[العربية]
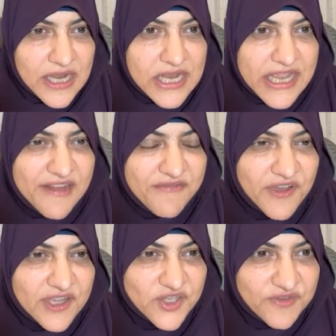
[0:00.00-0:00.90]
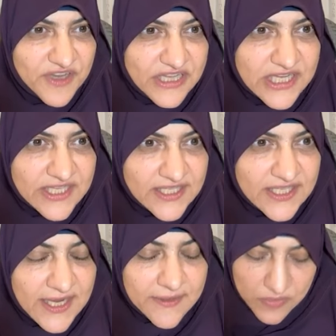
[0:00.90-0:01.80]
اللي جت في فتنة
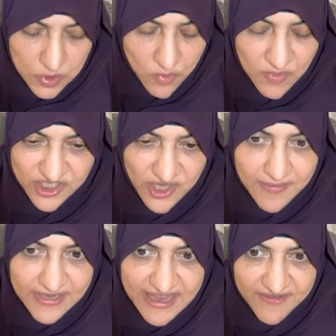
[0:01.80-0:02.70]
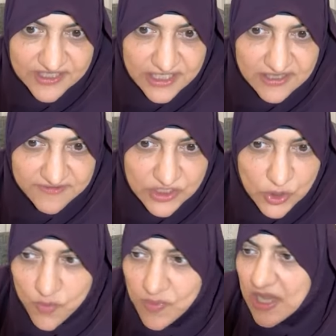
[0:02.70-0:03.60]
الدين اللي هم أصحاب الكهف ذات
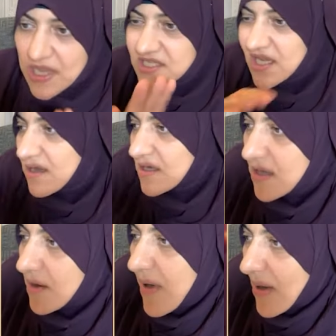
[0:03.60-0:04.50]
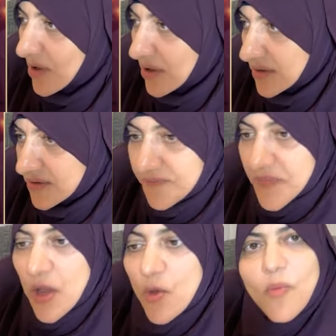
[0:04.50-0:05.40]
نفسهم اتذكرت أربع مرات
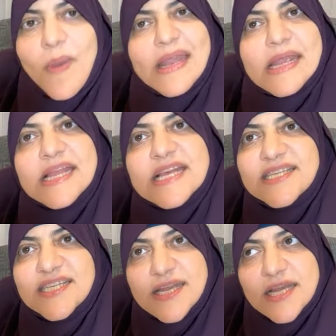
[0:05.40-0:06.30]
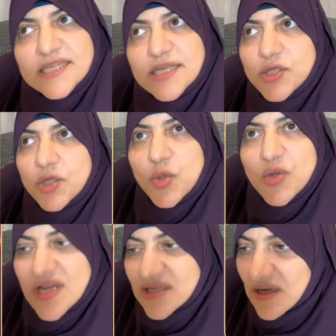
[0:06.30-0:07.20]
وبعد كده الزينة زينة
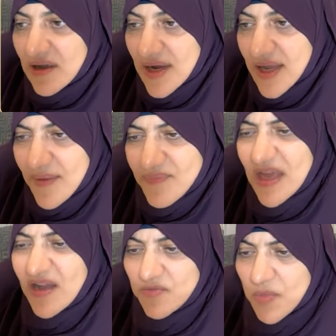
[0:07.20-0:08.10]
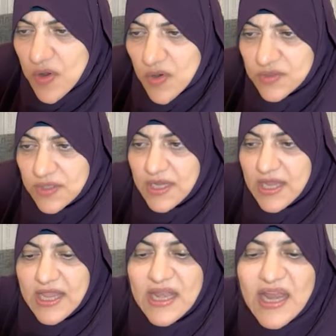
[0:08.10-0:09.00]
الدنيا اتذكرت كام ثلاث مرات
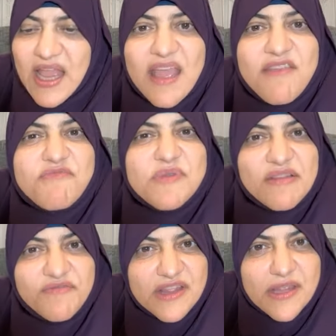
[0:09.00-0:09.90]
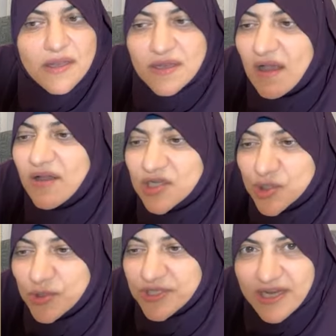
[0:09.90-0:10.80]
اللي خايف من الفتن يقرأ
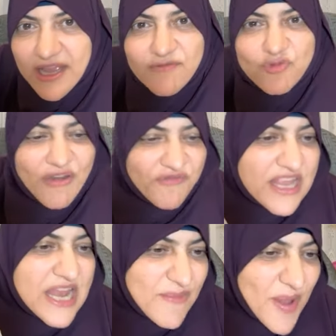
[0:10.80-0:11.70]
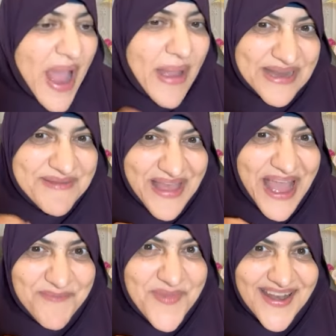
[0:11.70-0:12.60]
سورة الكهف تعرفين الإمام أحمد بن
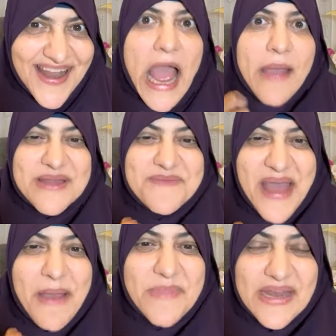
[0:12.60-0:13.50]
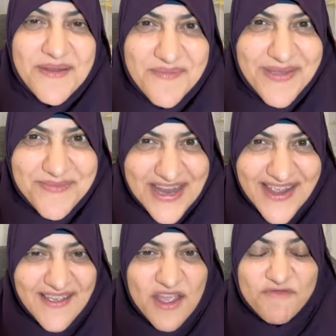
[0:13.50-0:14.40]
حنبل أحمد بن حنبل كان بيعمل
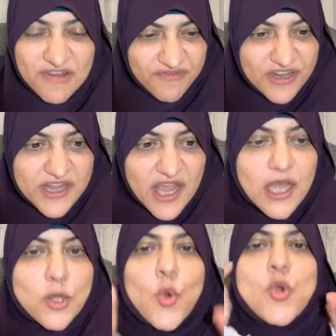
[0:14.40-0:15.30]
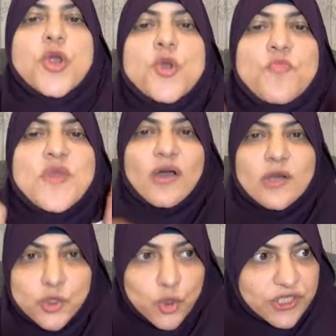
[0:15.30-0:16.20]
إيه في الفتنة كان كل يوم
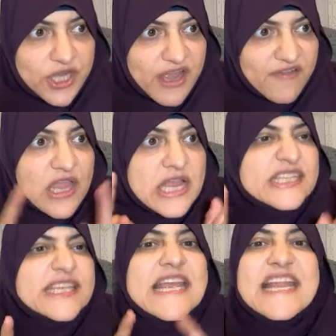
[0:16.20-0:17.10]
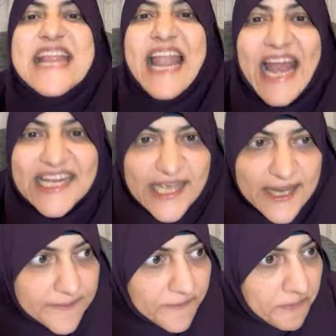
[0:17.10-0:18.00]
يقرأ سورة الكهف سيدنا
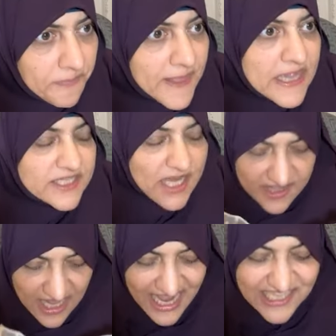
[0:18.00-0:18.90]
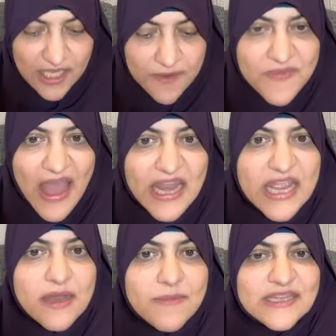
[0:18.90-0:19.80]
الحسن سيدنا الحسن بن
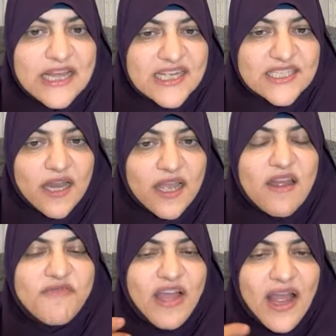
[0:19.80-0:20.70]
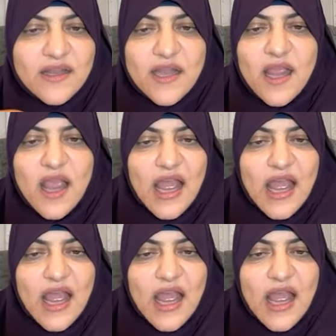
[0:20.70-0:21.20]
علي لما تنزل الخلافة عن